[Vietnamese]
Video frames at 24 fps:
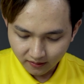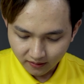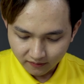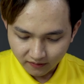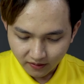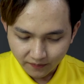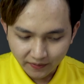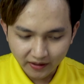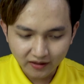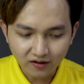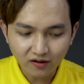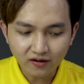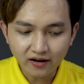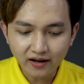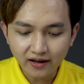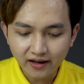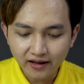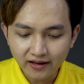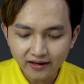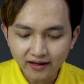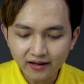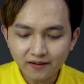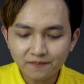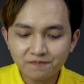Và mình có để
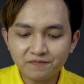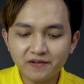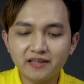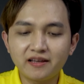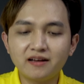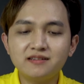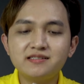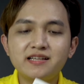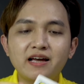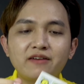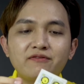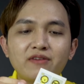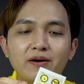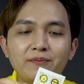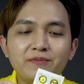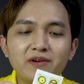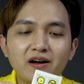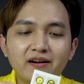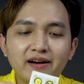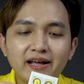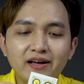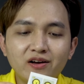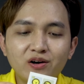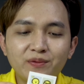ý á, là những sản phẩm
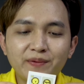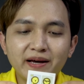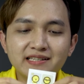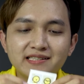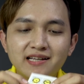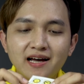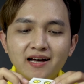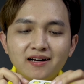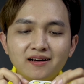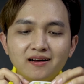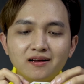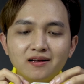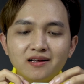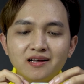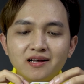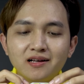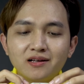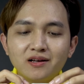gần đây của Baseus á,